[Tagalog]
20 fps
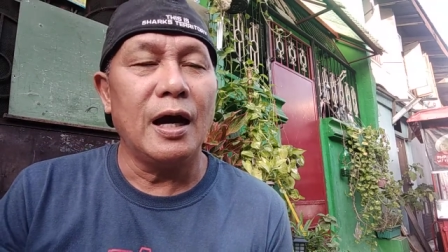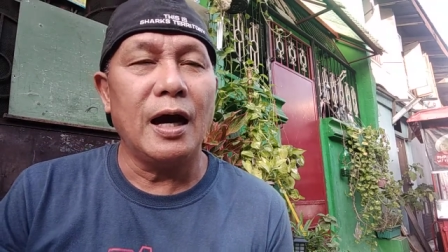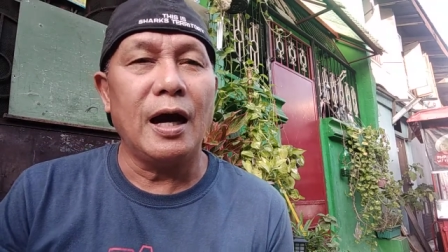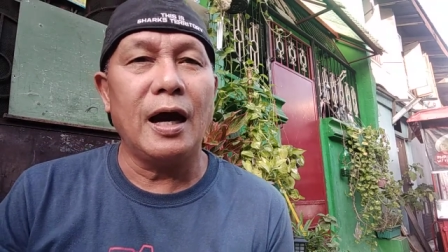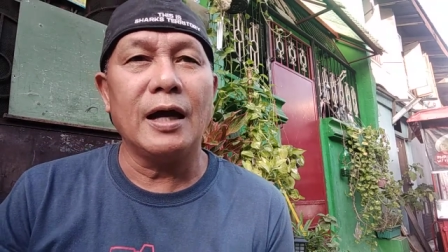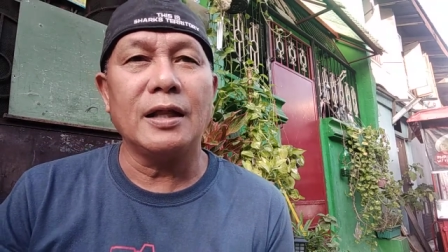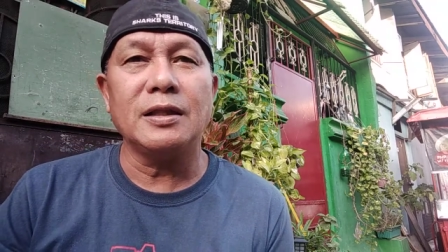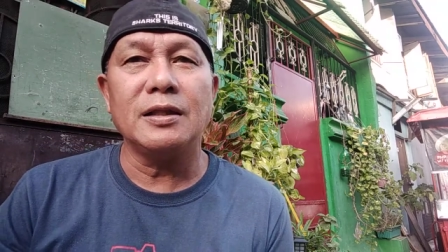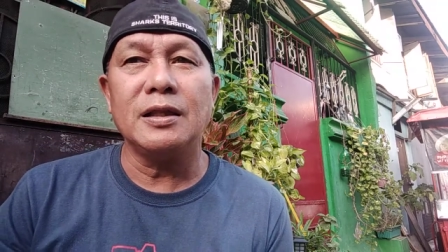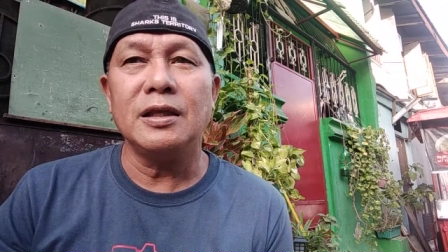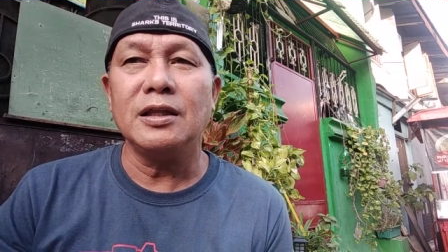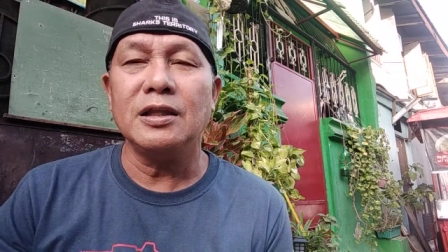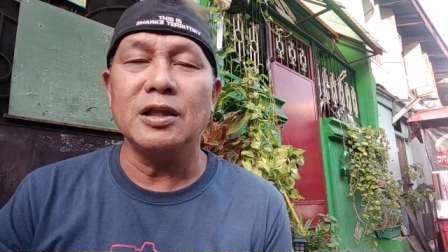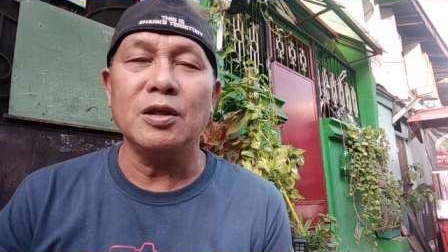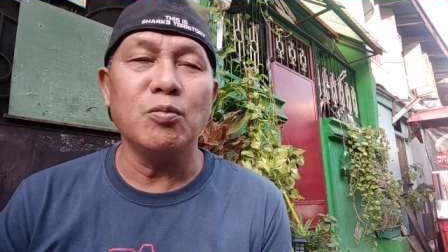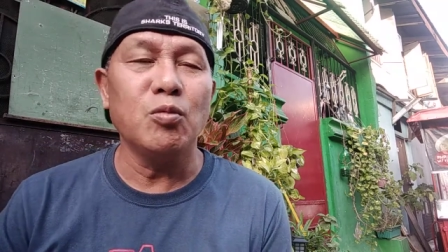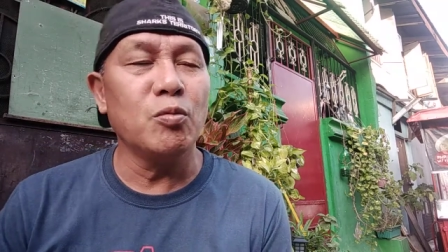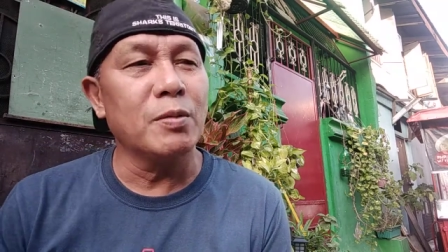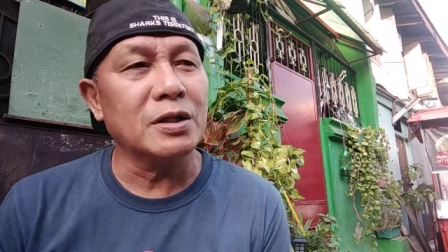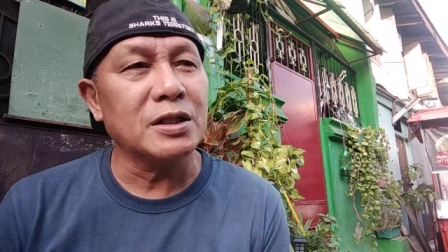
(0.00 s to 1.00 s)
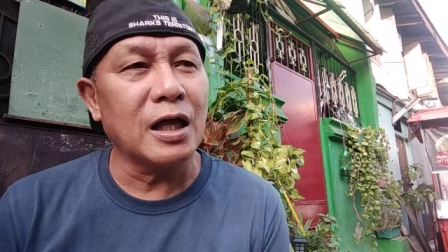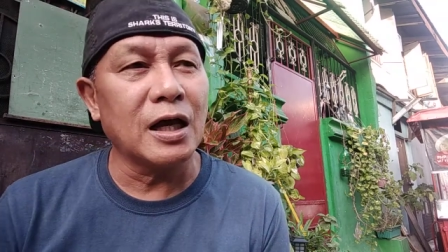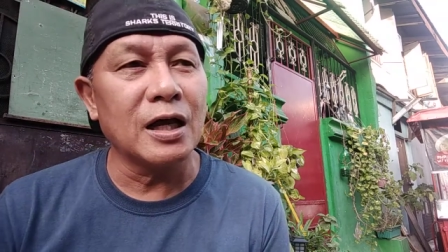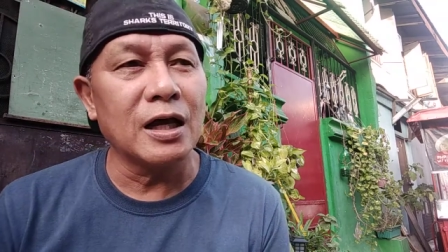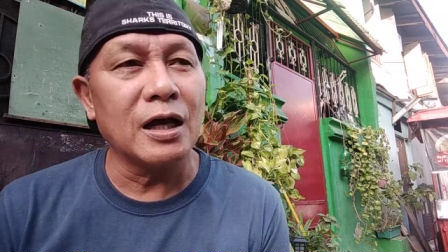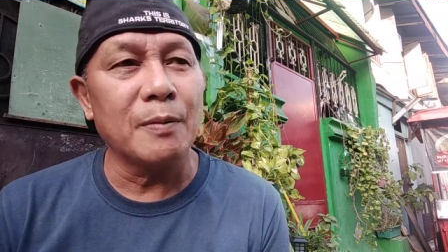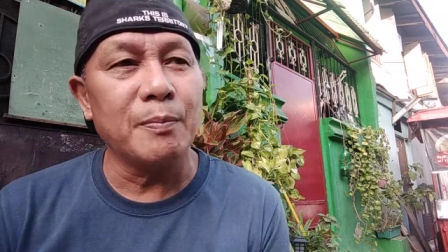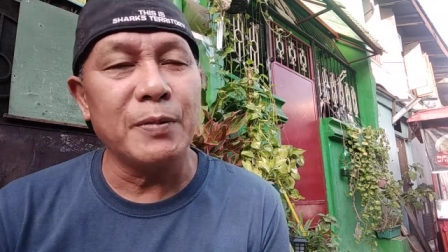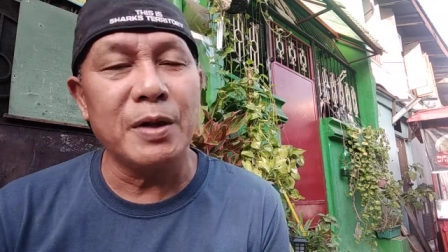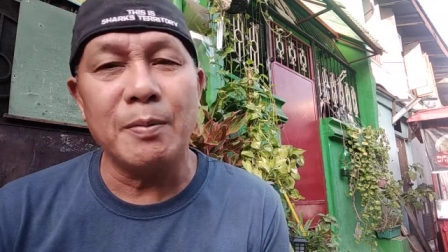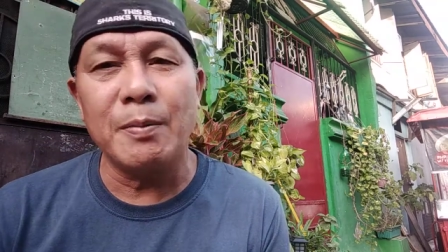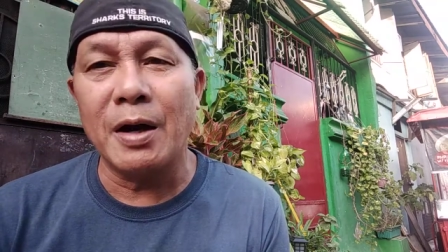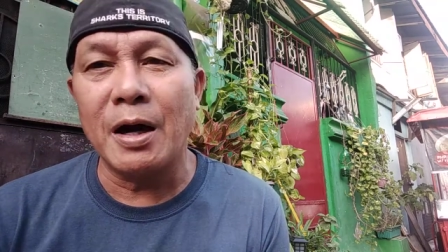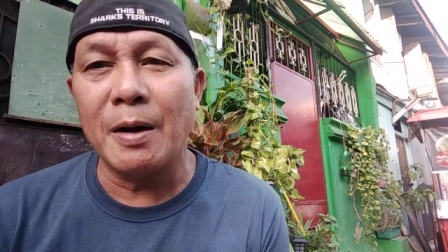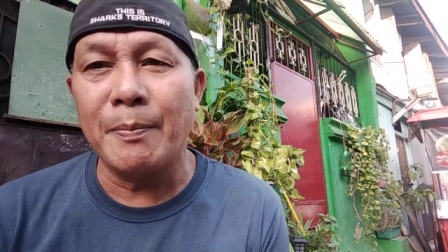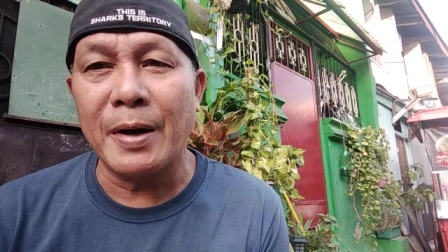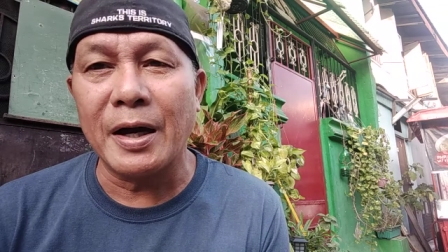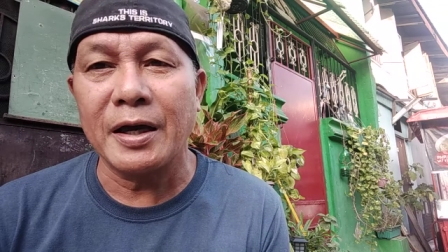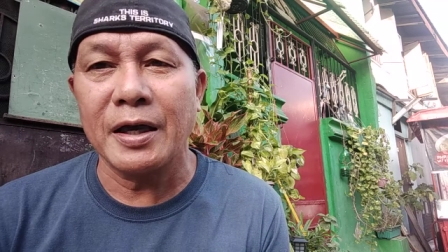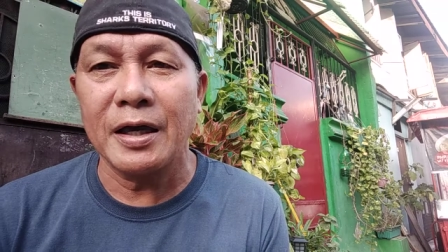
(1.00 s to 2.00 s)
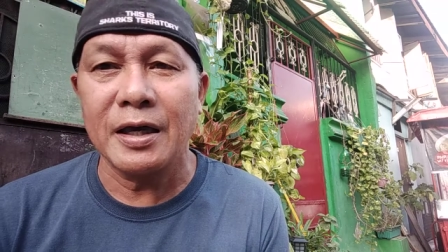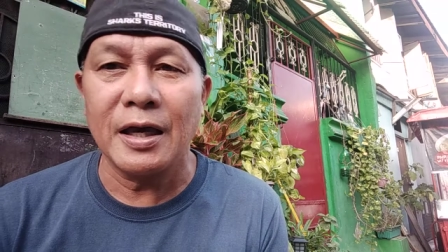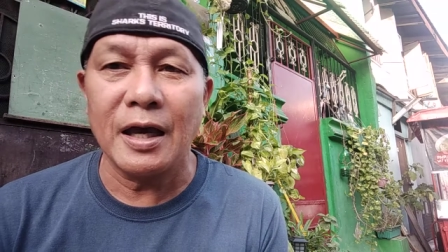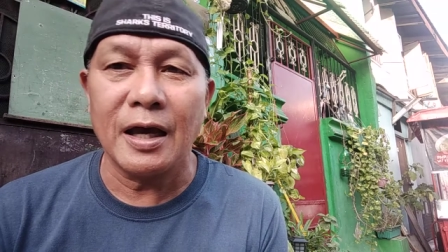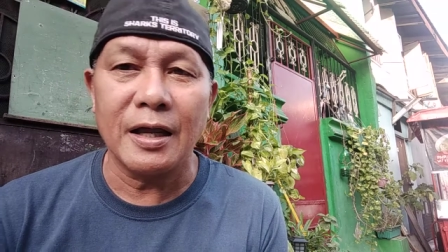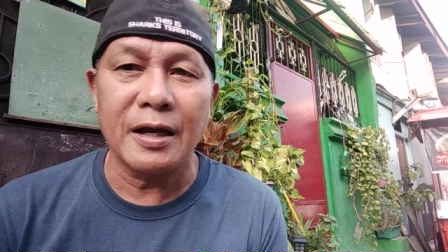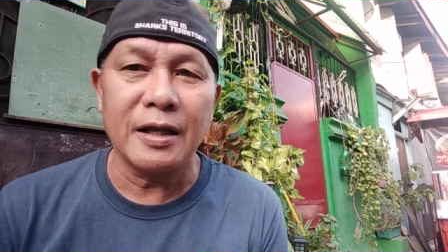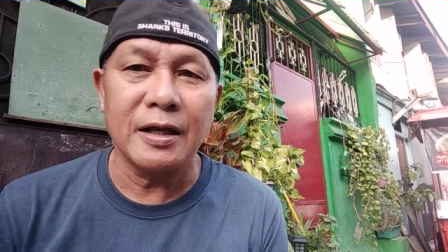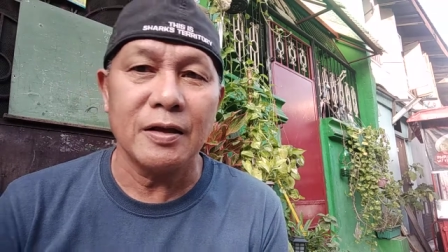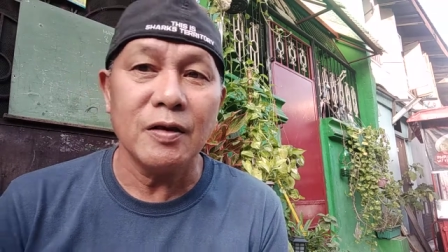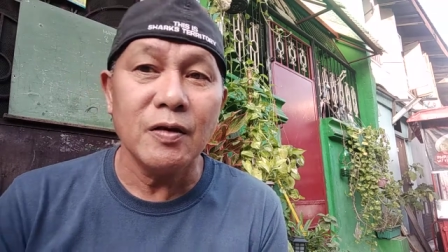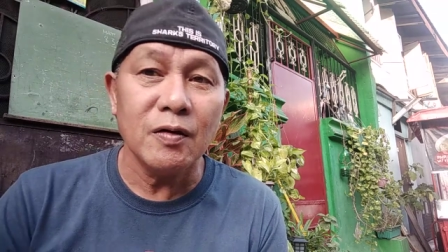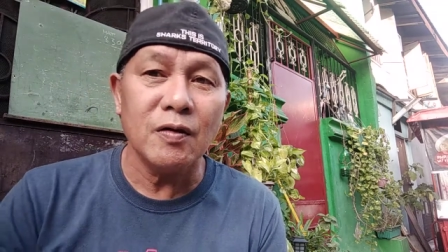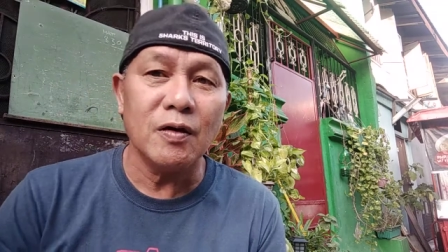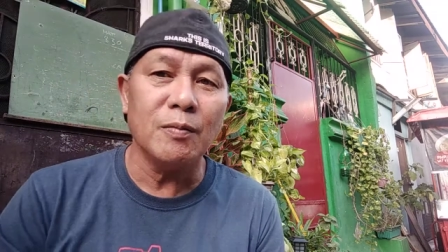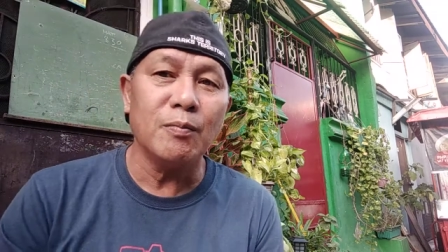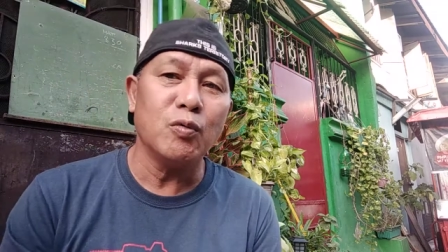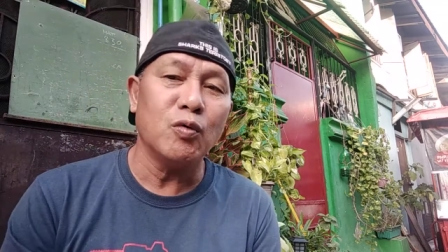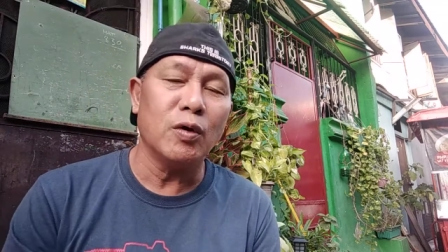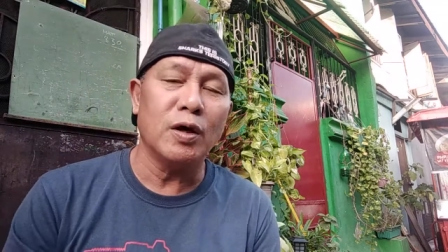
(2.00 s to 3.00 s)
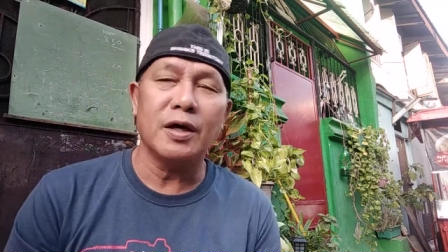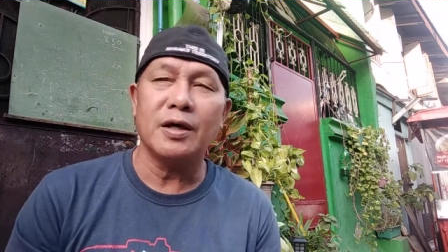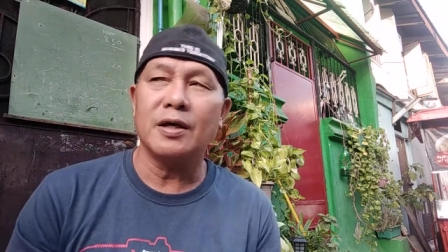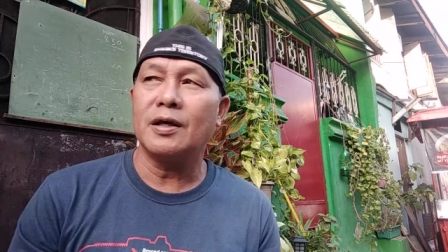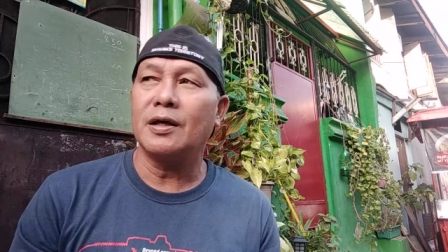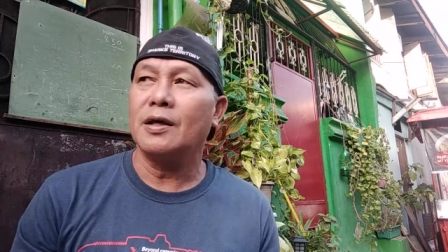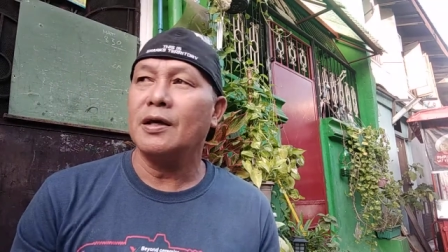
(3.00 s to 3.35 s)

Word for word: at hindi mo matanggap na mga pangyayari. You know, ang buhay.